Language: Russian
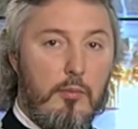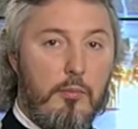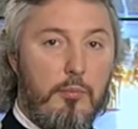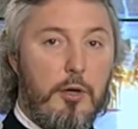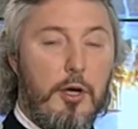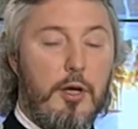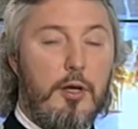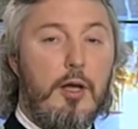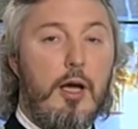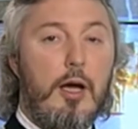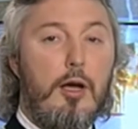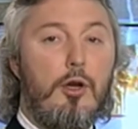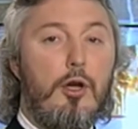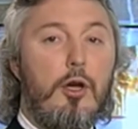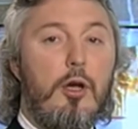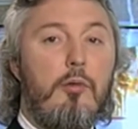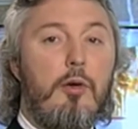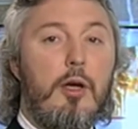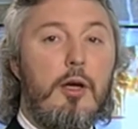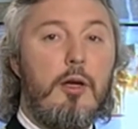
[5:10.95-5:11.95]
Предание
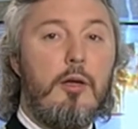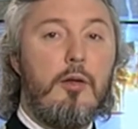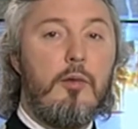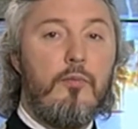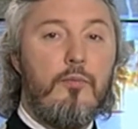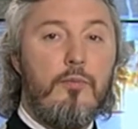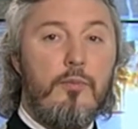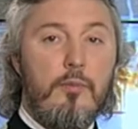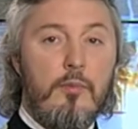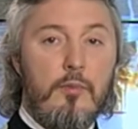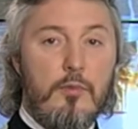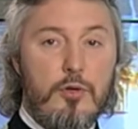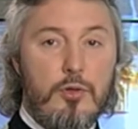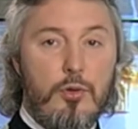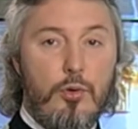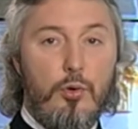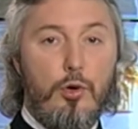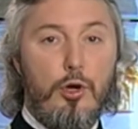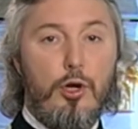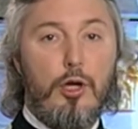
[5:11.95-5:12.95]
говорит,
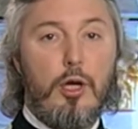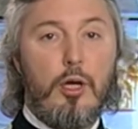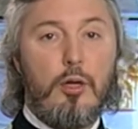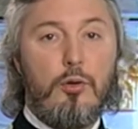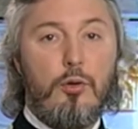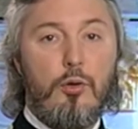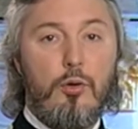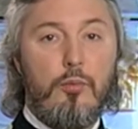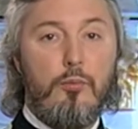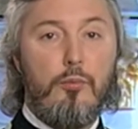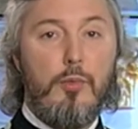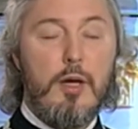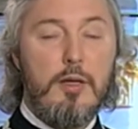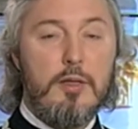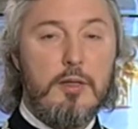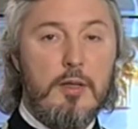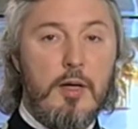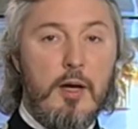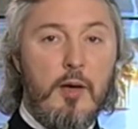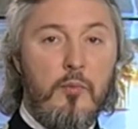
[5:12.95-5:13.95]
что и на том
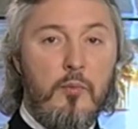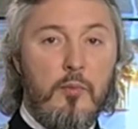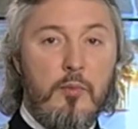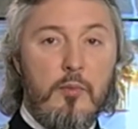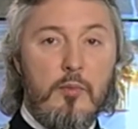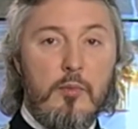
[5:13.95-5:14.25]
месте,